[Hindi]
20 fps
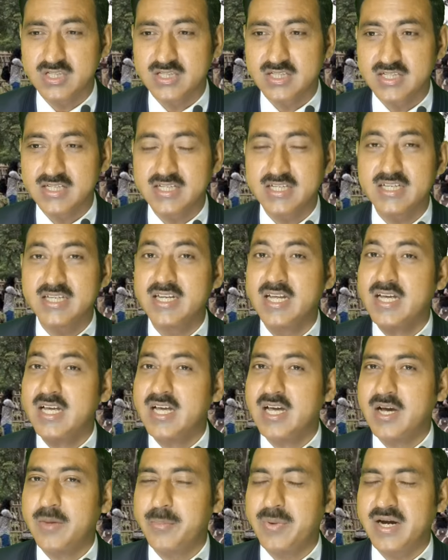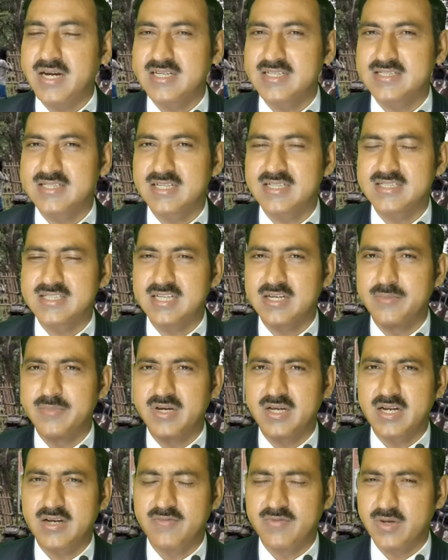सकते हैं कि पाकिस्तान से
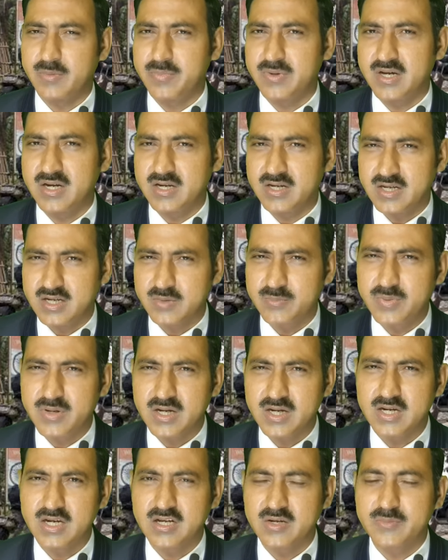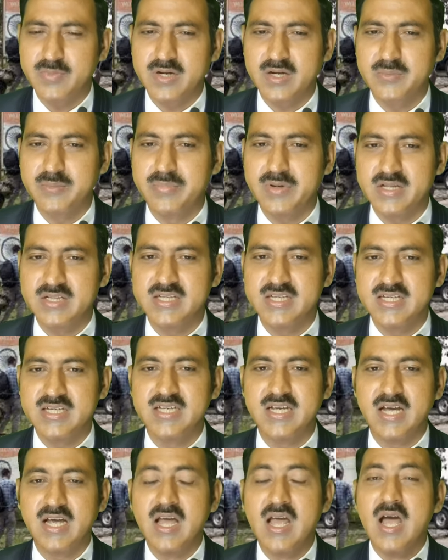हमारा व्यापार लगभग लगभग बंद ही
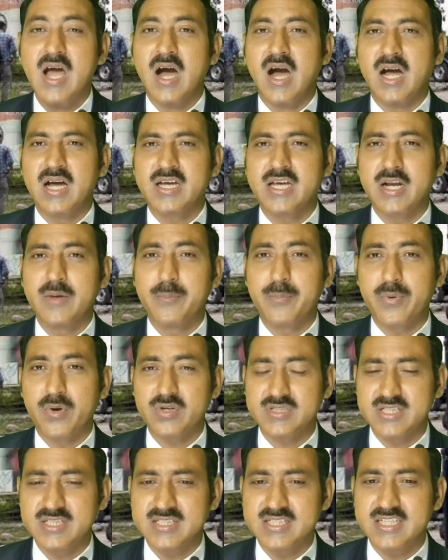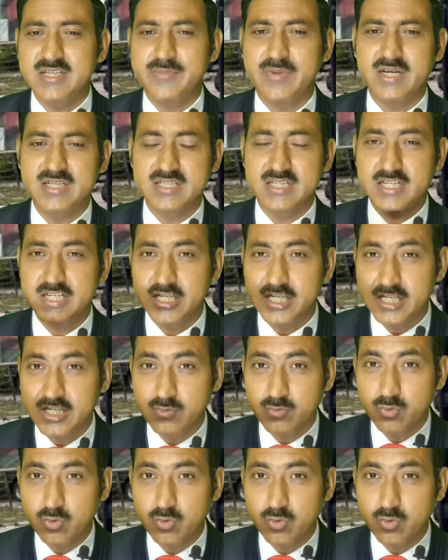है अगर हम प्रोसेस की बात करें यानी